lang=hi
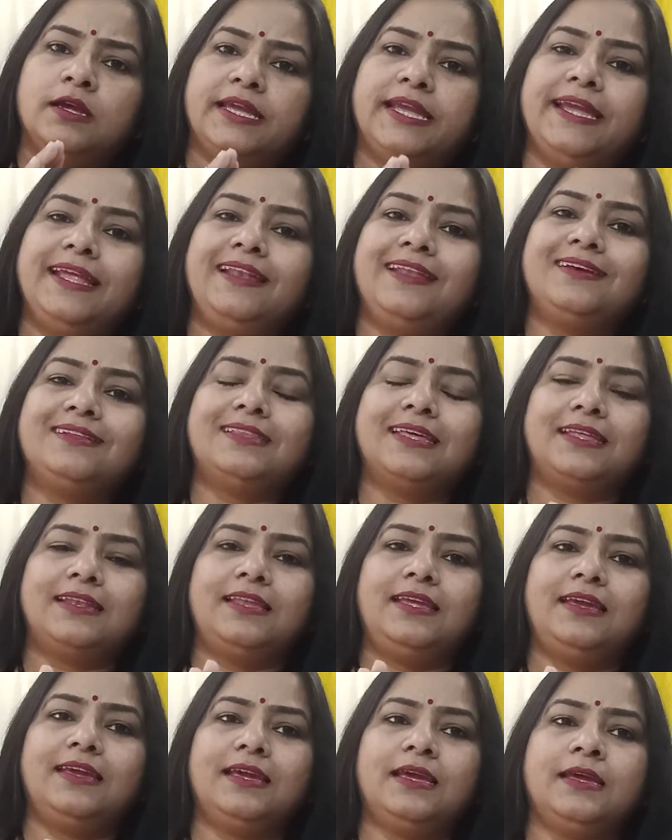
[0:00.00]
हीलिंग
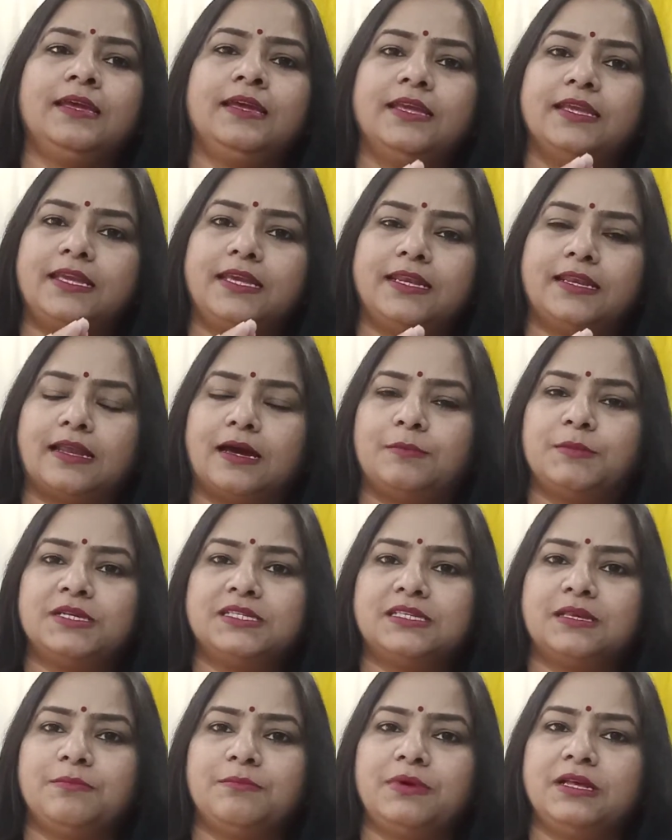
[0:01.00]
देनी है कि रामा
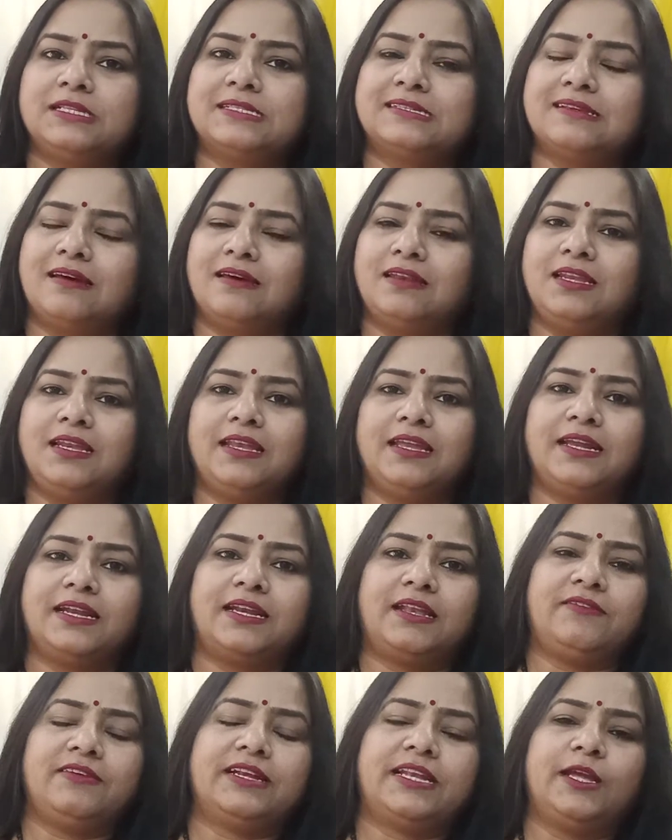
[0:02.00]
सिंबल सारी
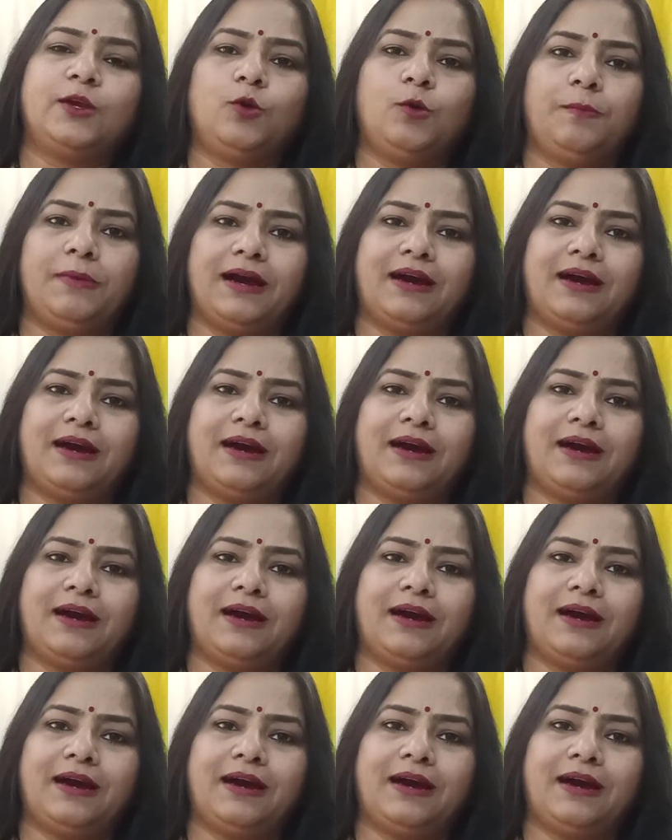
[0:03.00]
निगेटिविटी को